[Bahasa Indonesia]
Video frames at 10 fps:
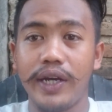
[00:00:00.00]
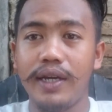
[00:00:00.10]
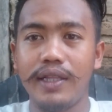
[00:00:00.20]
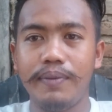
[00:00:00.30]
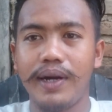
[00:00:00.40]

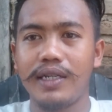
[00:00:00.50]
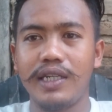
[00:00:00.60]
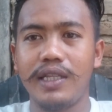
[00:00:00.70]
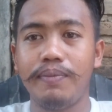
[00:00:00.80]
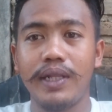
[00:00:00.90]
oke terima
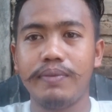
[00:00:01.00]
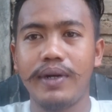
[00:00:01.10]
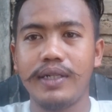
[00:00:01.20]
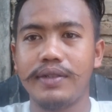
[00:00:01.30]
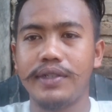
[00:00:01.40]
kasih
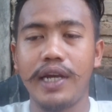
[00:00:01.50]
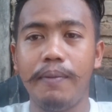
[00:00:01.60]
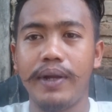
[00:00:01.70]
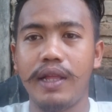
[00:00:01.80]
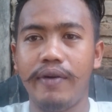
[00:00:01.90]
teman-teman
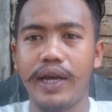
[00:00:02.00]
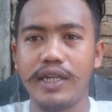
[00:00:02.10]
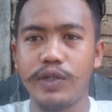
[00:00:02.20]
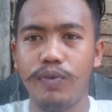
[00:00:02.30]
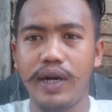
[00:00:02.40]
sahabat
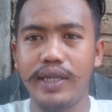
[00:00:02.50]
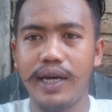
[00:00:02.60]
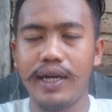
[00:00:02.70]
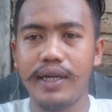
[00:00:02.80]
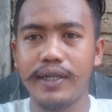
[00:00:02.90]
AWK
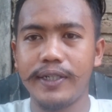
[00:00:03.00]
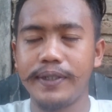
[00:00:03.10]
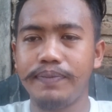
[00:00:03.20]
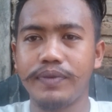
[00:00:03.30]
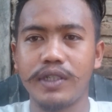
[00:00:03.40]
semuanya
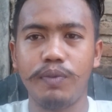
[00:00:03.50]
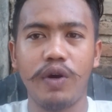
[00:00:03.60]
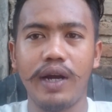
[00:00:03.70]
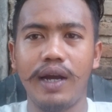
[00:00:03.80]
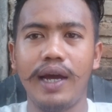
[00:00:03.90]

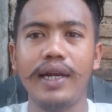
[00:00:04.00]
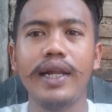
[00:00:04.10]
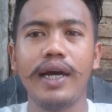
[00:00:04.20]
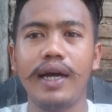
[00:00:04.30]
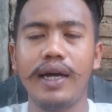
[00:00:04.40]
semoga
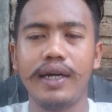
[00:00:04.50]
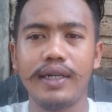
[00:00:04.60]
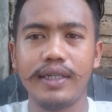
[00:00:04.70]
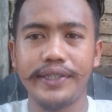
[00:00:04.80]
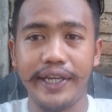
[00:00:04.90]
anda
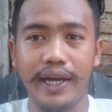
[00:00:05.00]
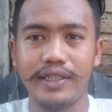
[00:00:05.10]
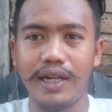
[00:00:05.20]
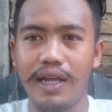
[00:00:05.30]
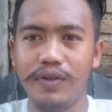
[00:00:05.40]

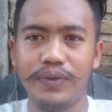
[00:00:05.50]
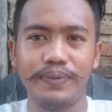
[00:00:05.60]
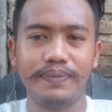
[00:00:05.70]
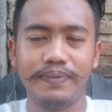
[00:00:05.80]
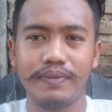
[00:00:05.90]
sehat selalu
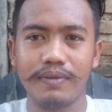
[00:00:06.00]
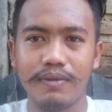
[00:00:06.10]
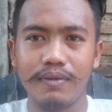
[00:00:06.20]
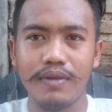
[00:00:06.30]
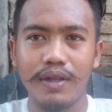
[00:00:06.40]

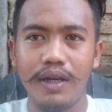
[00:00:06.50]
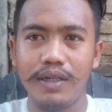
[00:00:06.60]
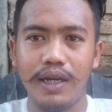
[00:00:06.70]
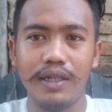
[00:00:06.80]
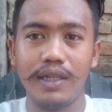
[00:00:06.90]

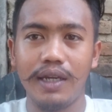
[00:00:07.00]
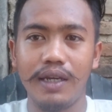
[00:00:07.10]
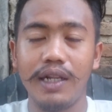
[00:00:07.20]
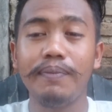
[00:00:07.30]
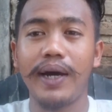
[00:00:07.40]
dan
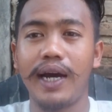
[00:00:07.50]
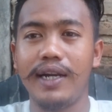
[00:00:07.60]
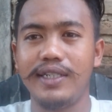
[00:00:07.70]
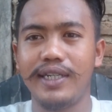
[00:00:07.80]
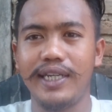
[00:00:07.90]

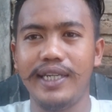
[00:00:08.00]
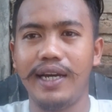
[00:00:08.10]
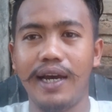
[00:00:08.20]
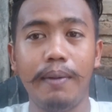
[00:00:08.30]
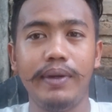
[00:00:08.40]
dilimpahkan
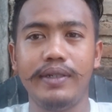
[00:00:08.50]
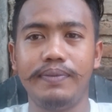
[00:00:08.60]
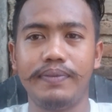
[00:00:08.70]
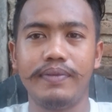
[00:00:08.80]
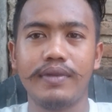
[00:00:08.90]
rezekinya. Amin.
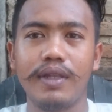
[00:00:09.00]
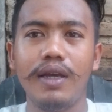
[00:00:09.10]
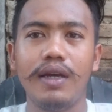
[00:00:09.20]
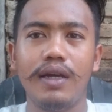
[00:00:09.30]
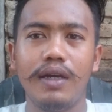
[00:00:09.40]

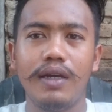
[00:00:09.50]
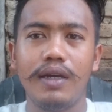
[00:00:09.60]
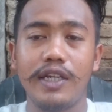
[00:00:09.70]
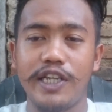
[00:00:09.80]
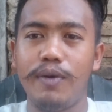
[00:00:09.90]

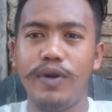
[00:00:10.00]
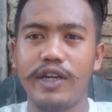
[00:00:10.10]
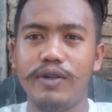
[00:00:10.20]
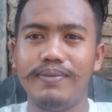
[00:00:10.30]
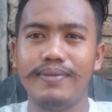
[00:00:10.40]

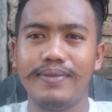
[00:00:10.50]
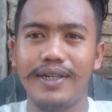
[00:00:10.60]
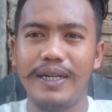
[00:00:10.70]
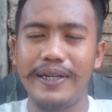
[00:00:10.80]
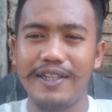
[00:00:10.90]
Assalamualaikum
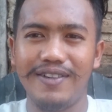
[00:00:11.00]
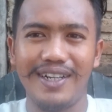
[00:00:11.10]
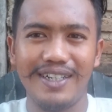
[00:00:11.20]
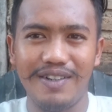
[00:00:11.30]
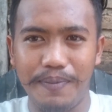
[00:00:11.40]

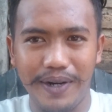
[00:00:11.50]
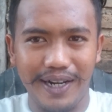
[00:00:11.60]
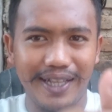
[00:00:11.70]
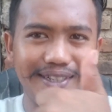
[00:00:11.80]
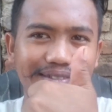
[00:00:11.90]
warahmatullahi
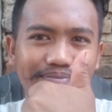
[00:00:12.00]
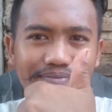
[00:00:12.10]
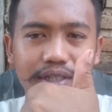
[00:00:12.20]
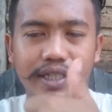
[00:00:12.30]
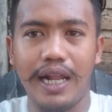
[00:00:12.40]
wabarakatuh.
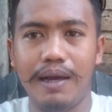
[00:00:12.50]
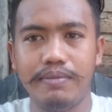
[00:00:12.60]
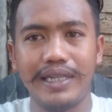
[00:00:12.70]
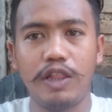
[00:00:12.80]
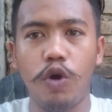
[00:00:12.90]

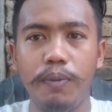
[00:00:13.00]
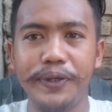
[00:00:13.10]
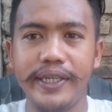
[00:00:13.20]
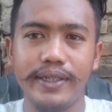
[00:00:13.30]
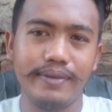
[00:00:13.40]
Salam satu
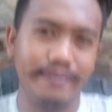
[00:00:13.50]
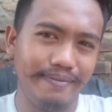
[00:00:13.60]
hobi.